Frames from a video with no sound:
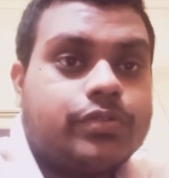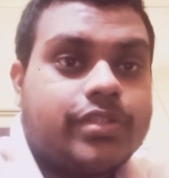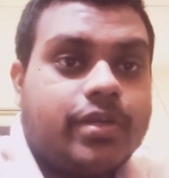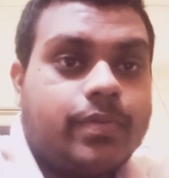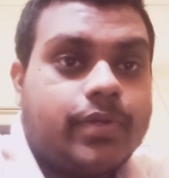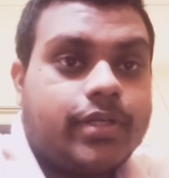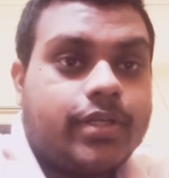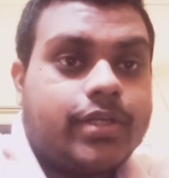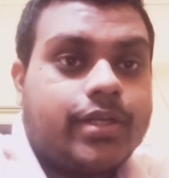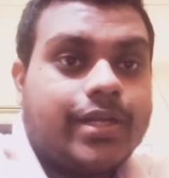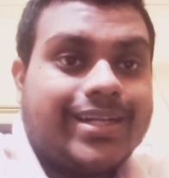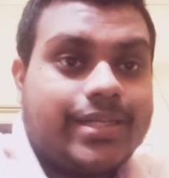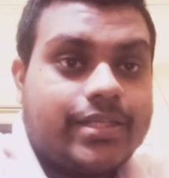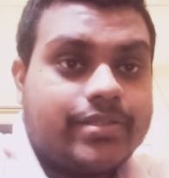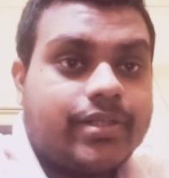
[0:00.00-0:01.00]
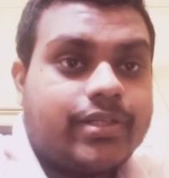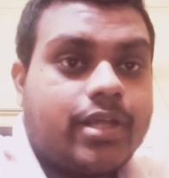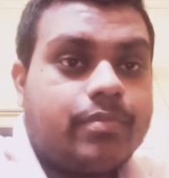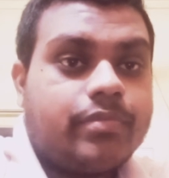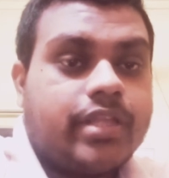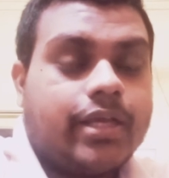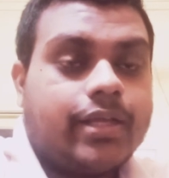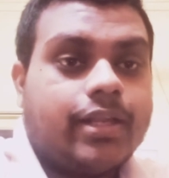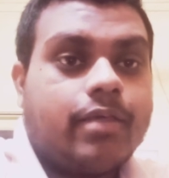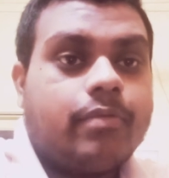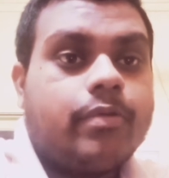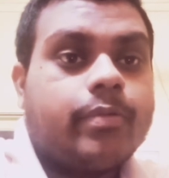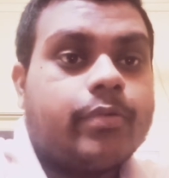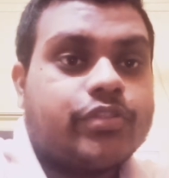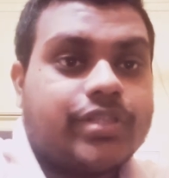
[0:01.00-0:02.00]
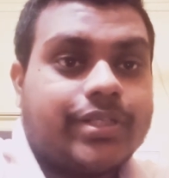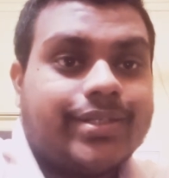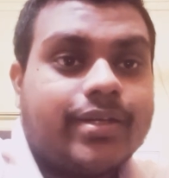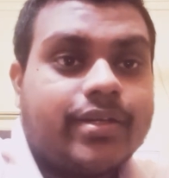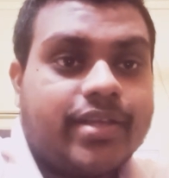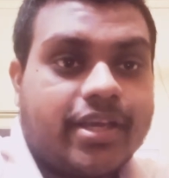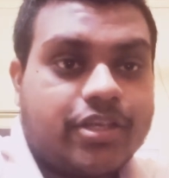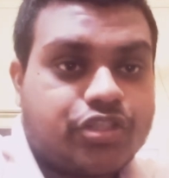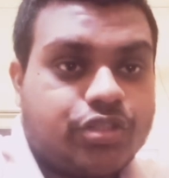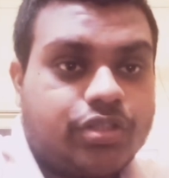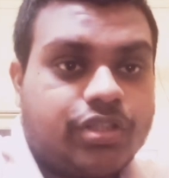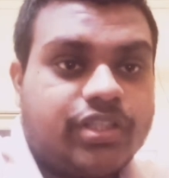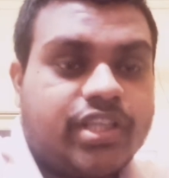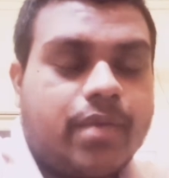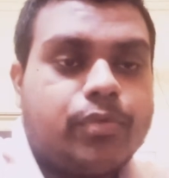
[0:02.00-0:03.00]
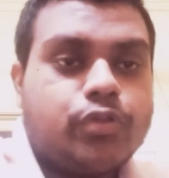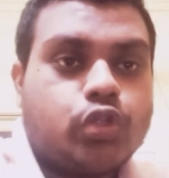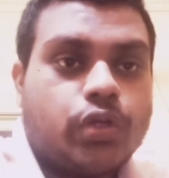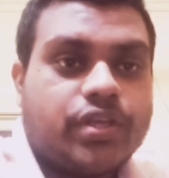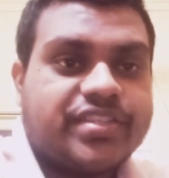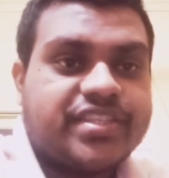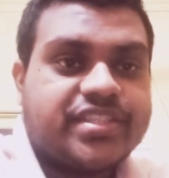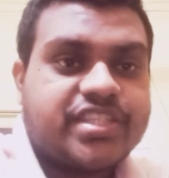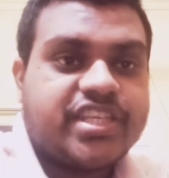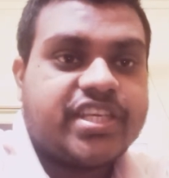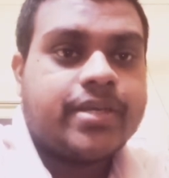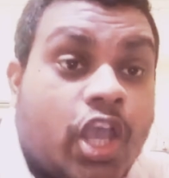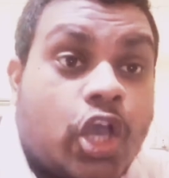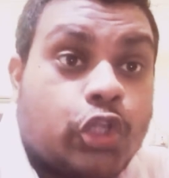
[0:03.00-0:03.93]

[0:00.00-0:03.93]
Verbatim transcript: সিনেমাটার টিজারটা আমি দেখলাম এবং সেটার রিয়াকশন দিতে আমি চলে এসেছি